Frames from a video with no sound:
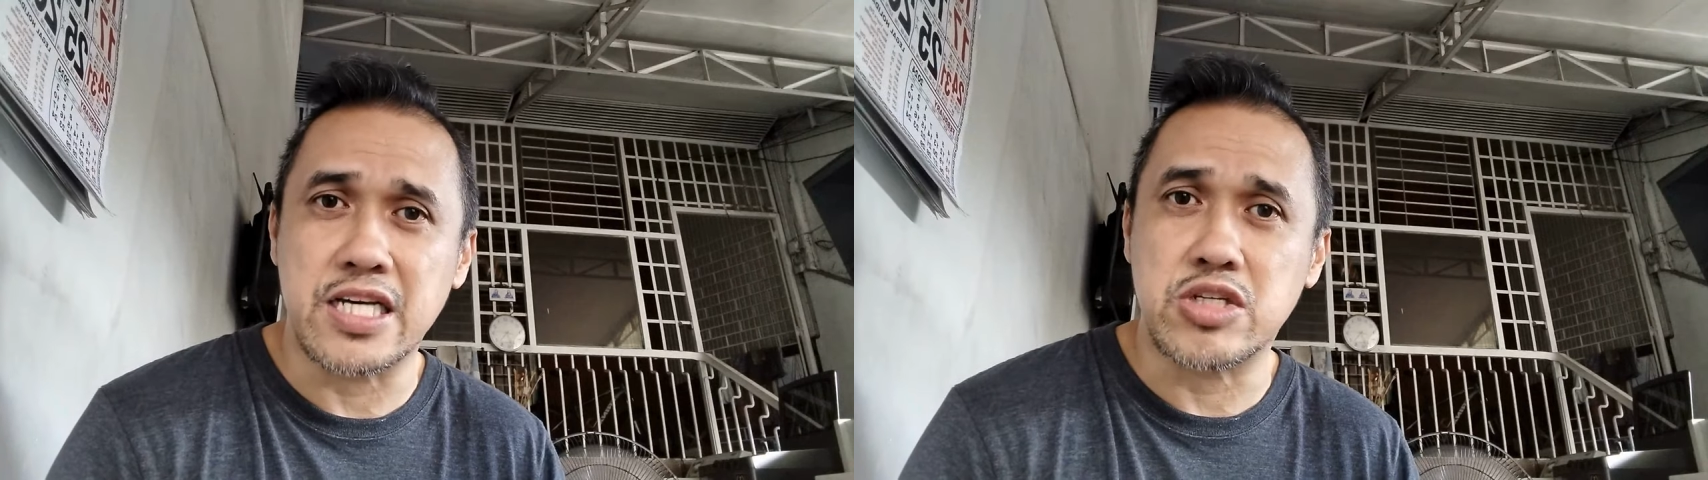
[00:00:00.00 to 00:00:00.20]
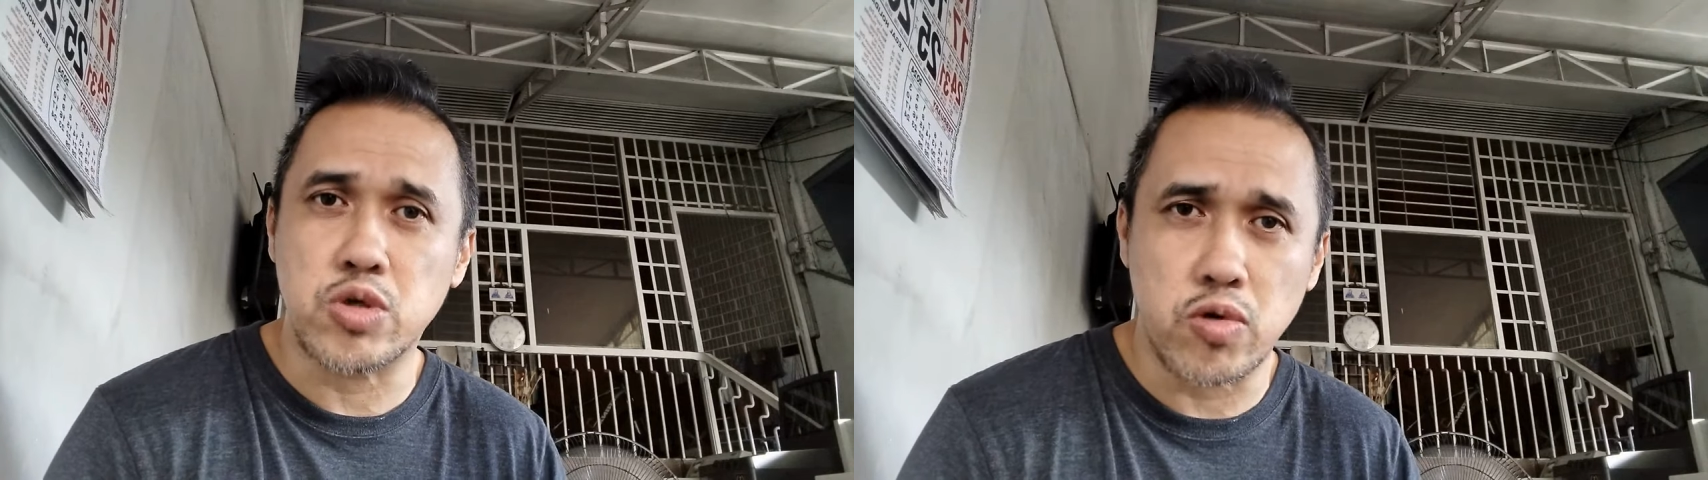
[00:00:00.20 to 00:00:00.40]

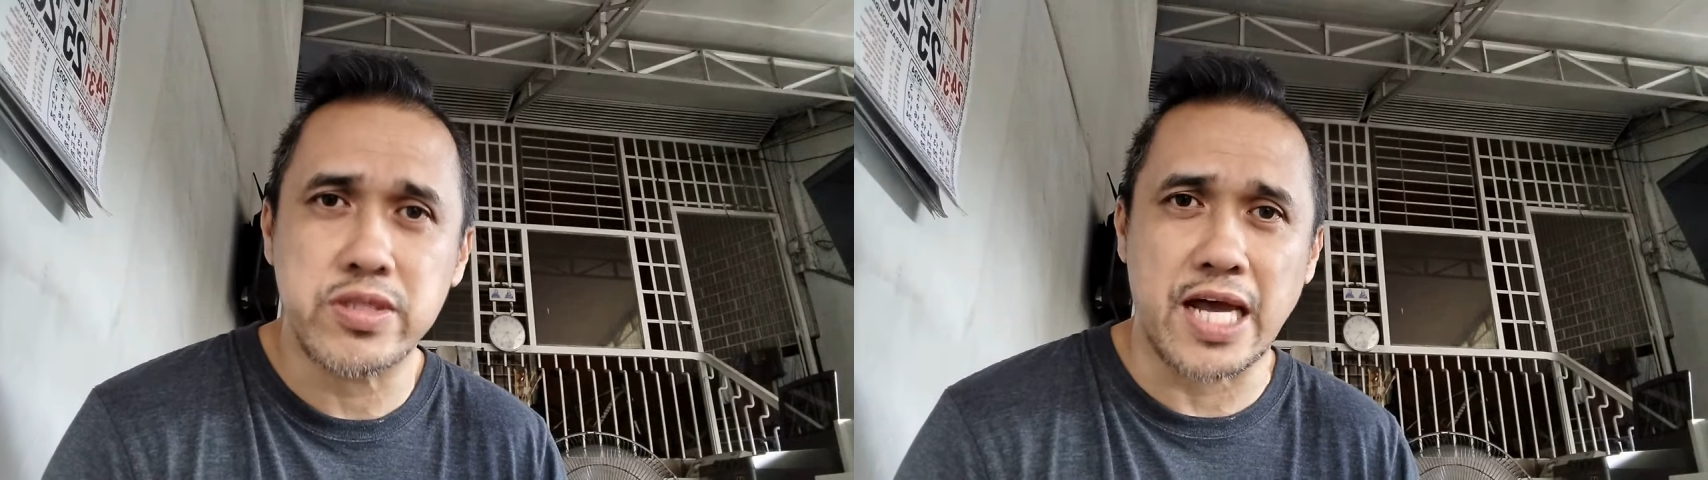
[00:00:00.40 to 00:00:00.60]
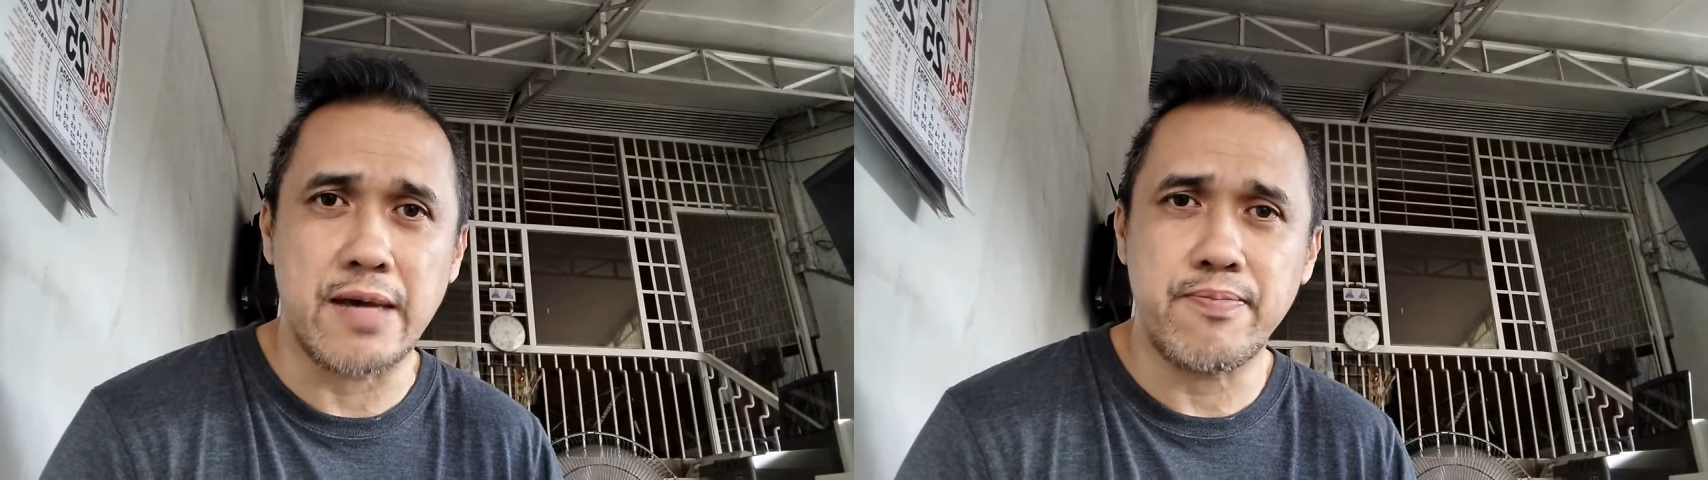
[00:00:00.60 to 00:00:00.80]

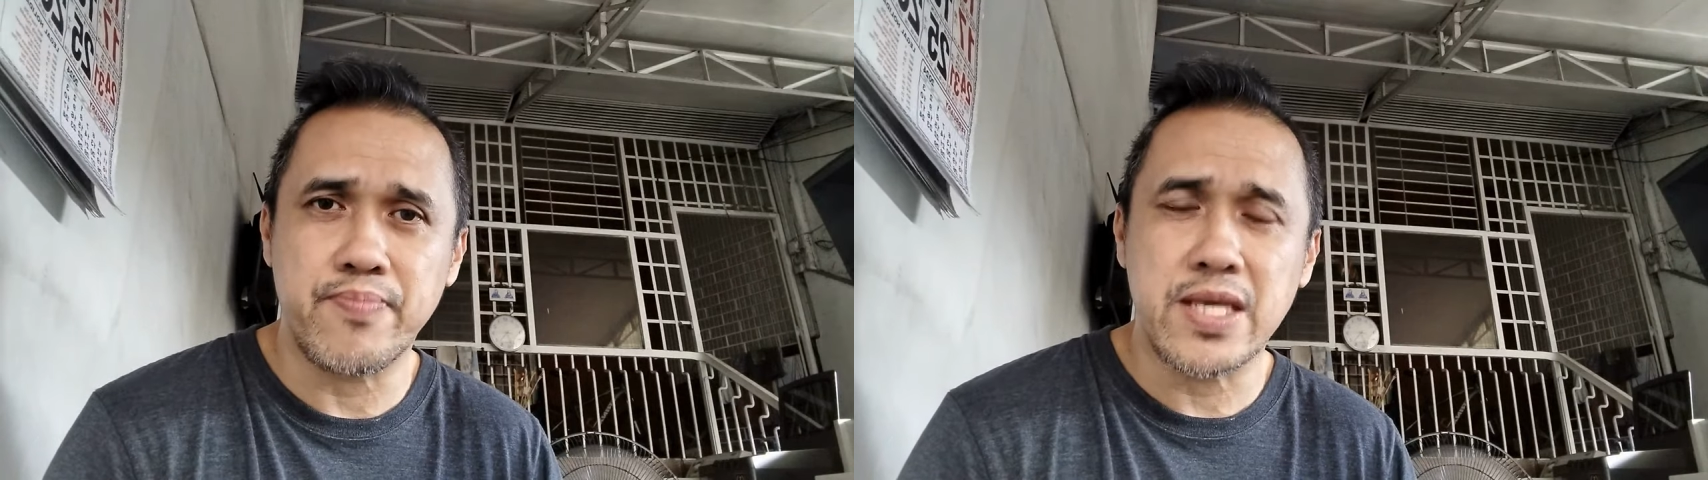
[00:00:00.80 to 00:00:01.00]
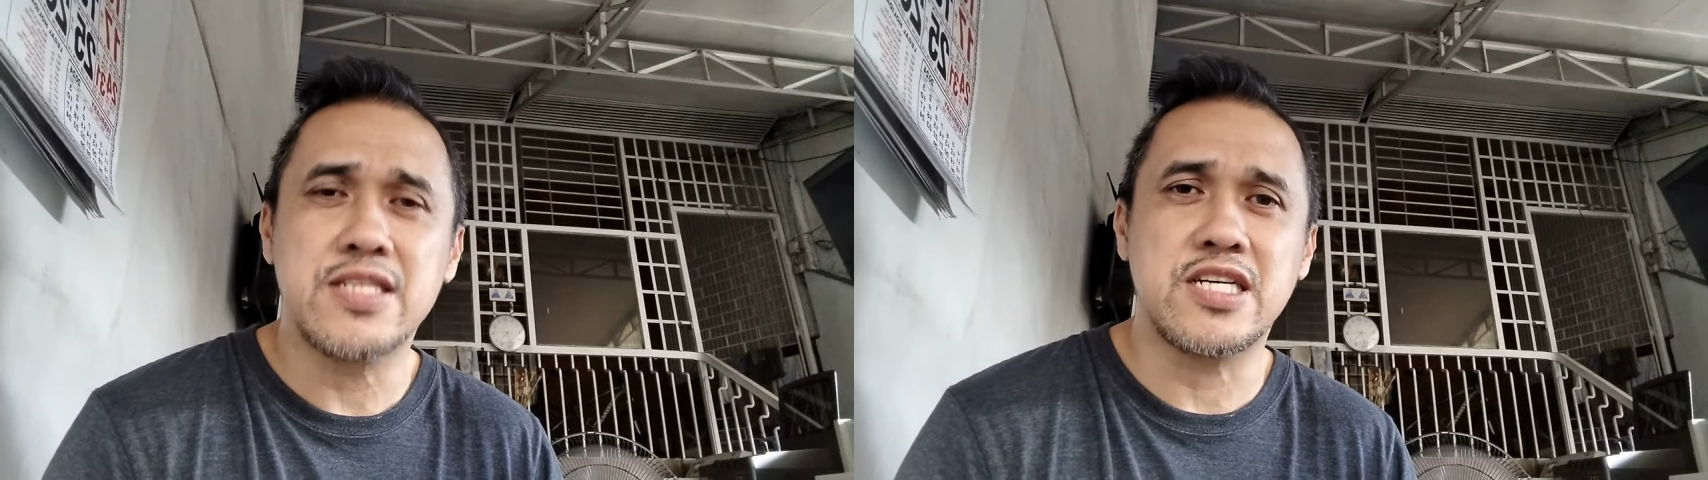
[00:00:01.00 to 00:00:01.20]
Showtime
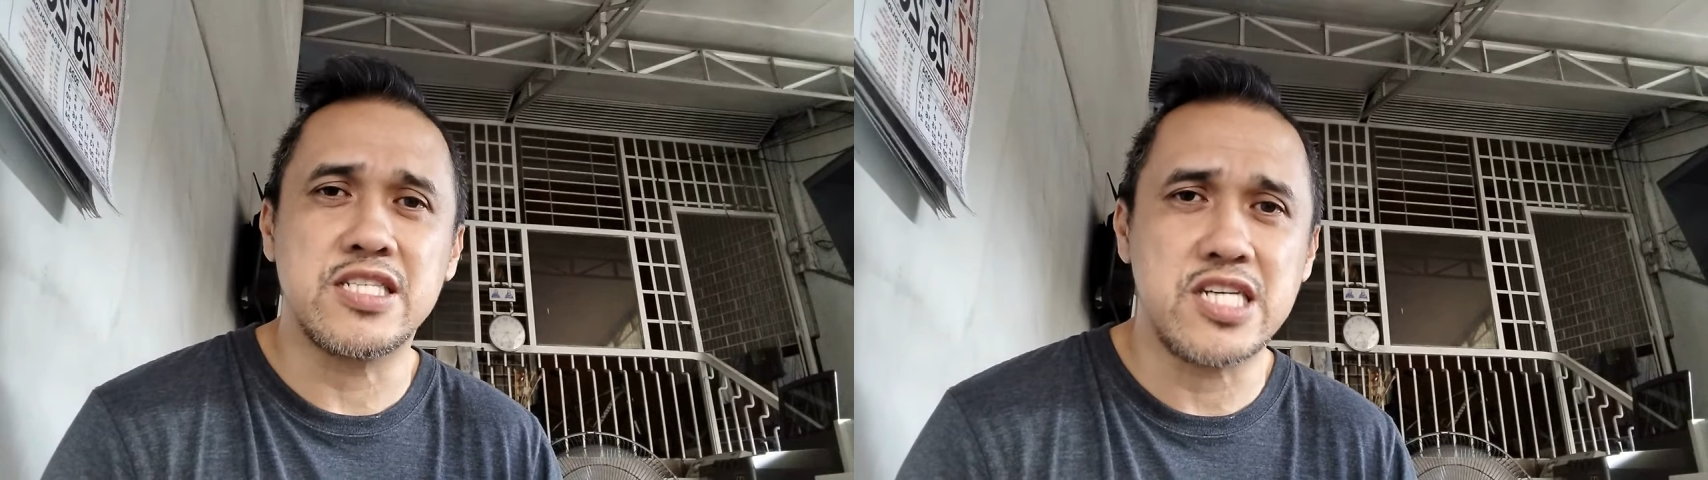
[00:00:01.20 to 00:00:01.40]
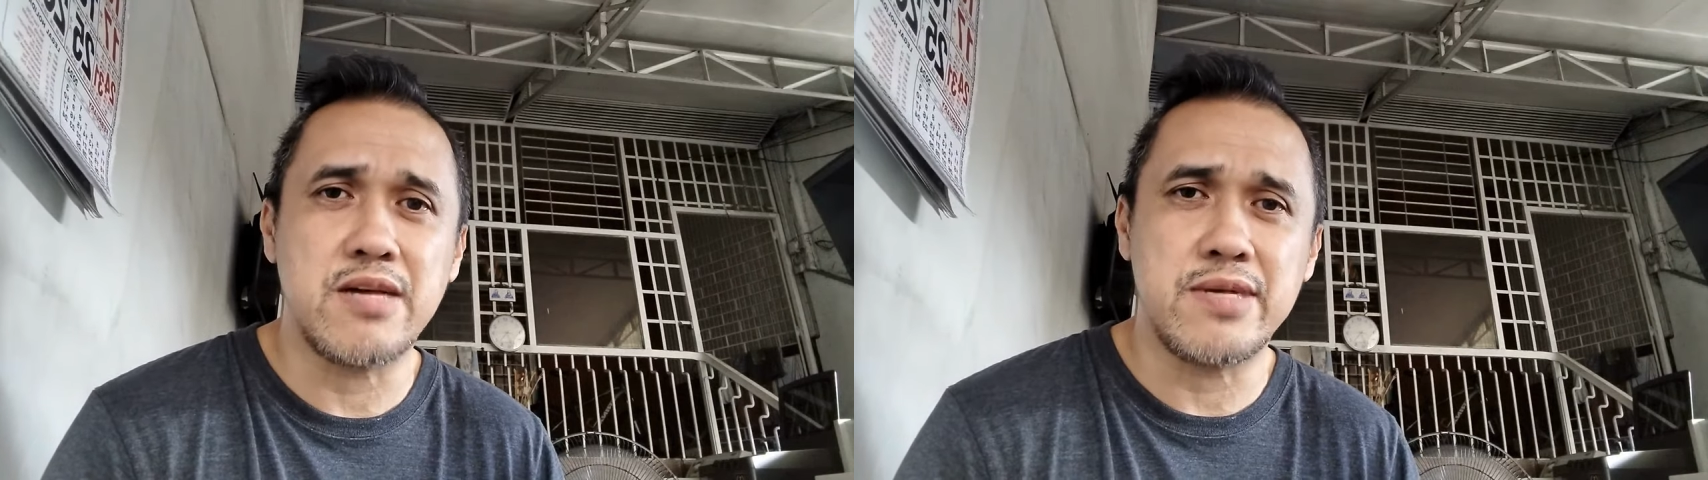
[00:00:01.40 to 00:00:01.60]
sa
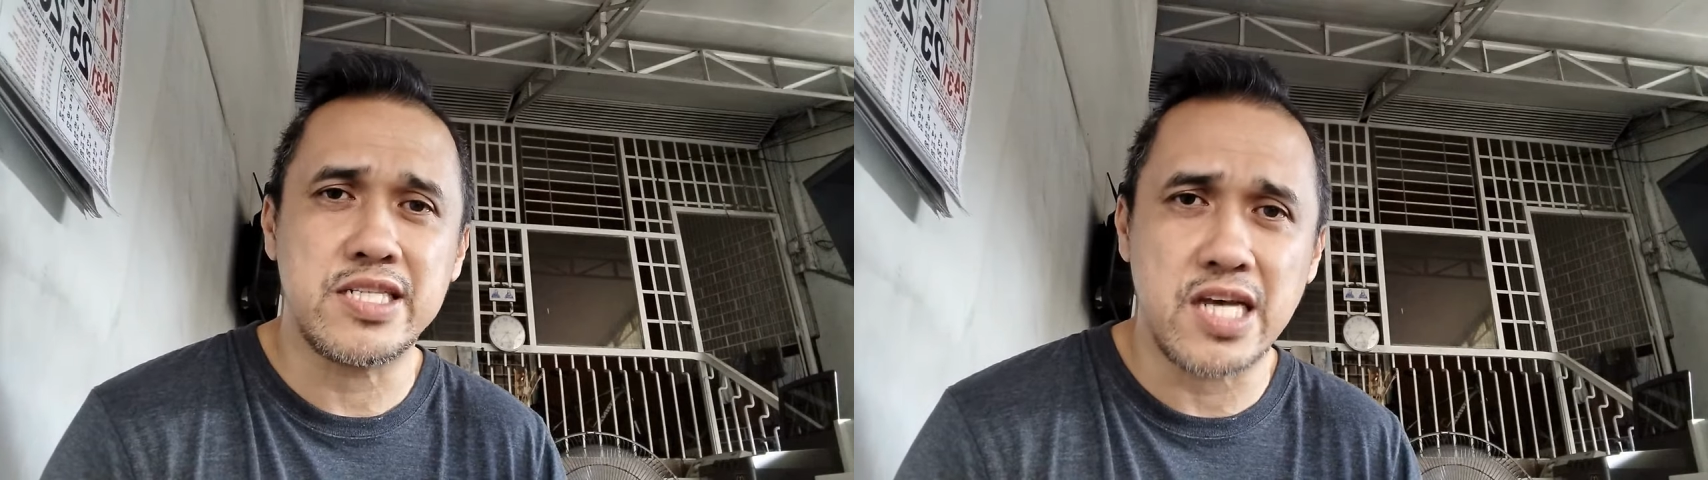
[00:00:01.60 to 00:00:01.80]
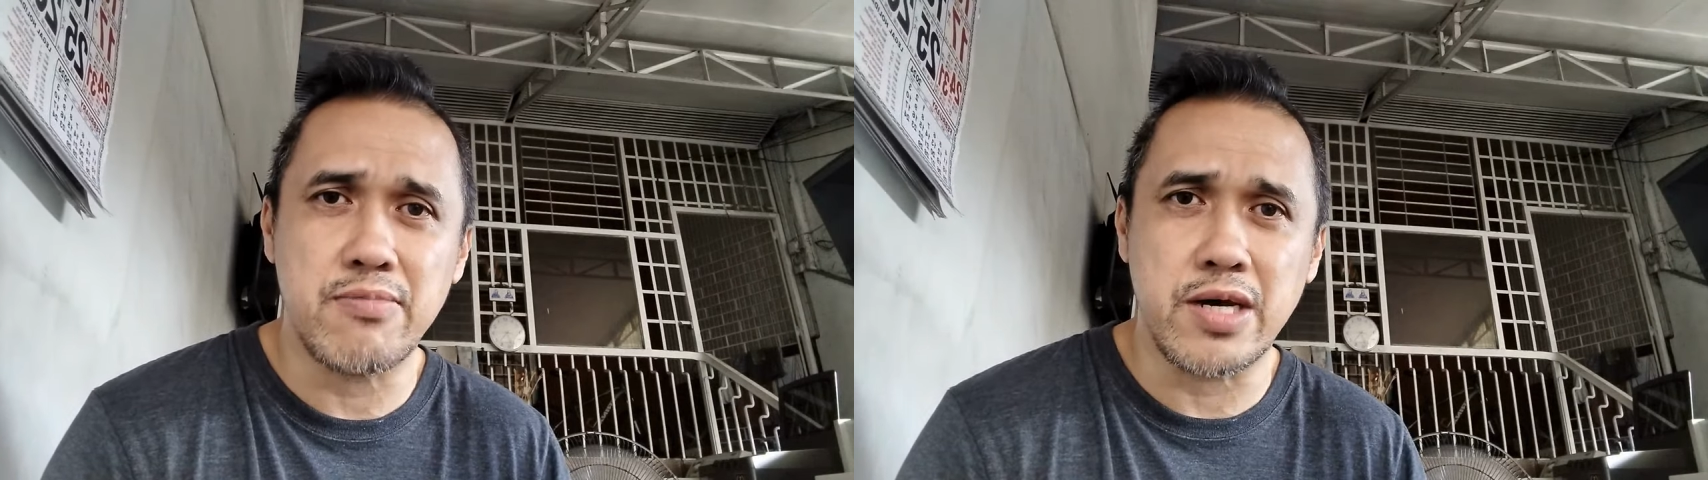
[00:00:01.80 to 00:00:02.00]

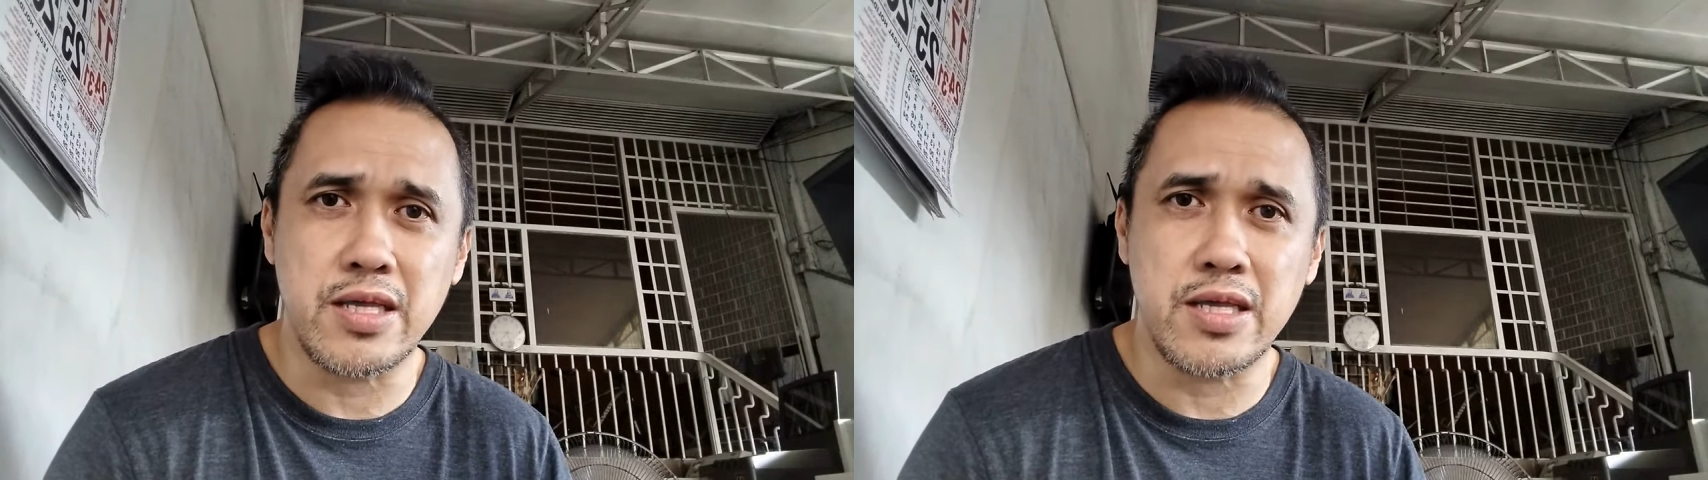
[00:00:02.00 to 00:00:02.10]
GMA7.